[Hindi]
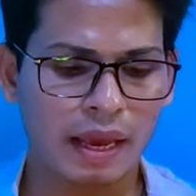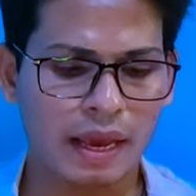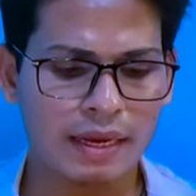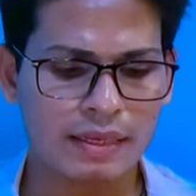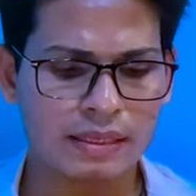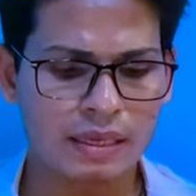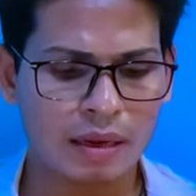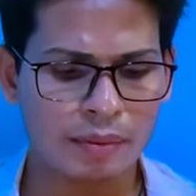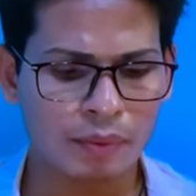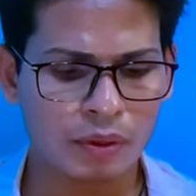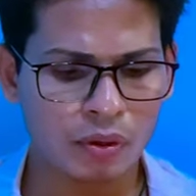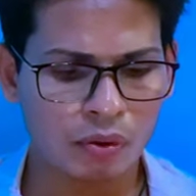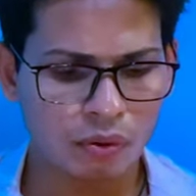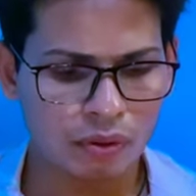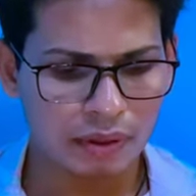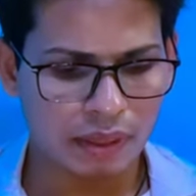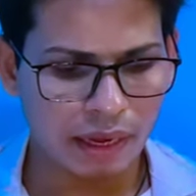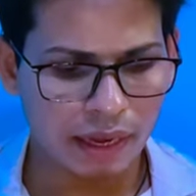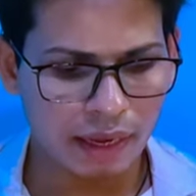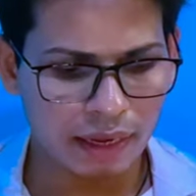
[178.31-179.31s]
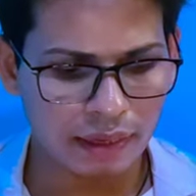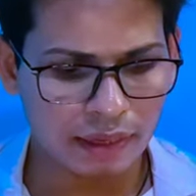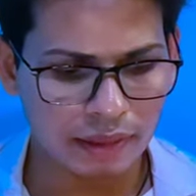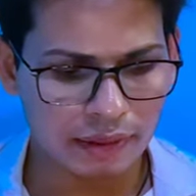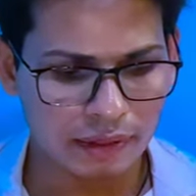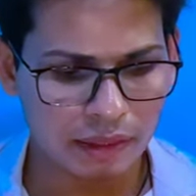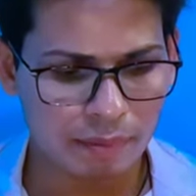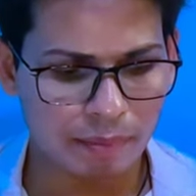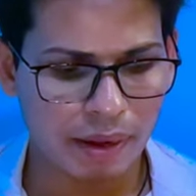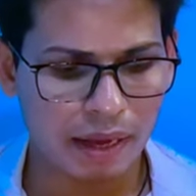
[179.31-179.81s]
ऐसा भी होता है
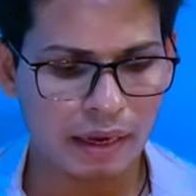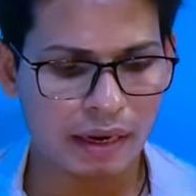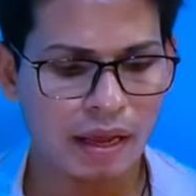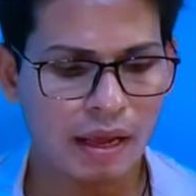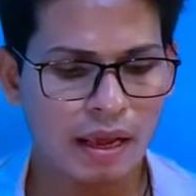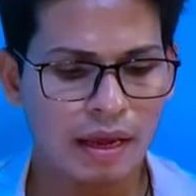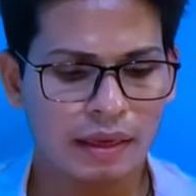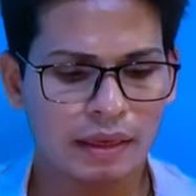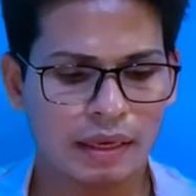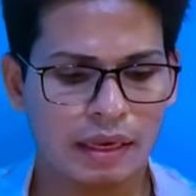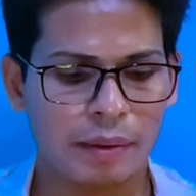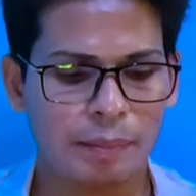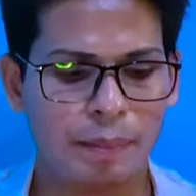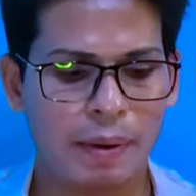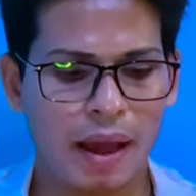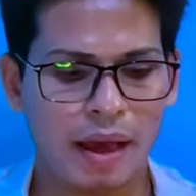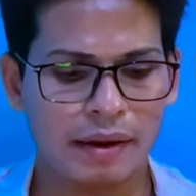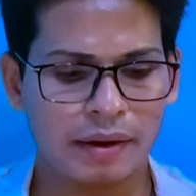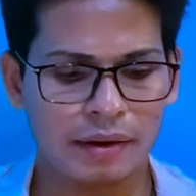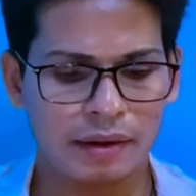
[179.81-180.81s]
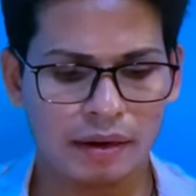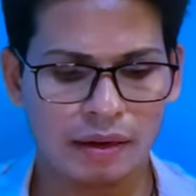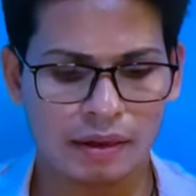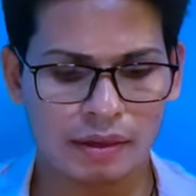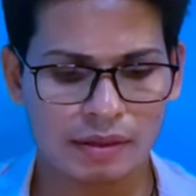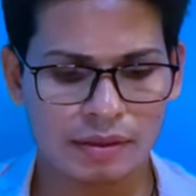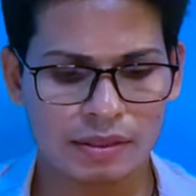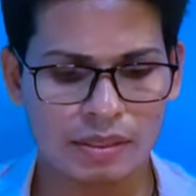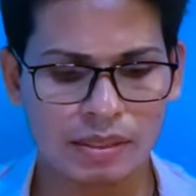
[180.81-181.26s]
कितने बार कि पेरेंट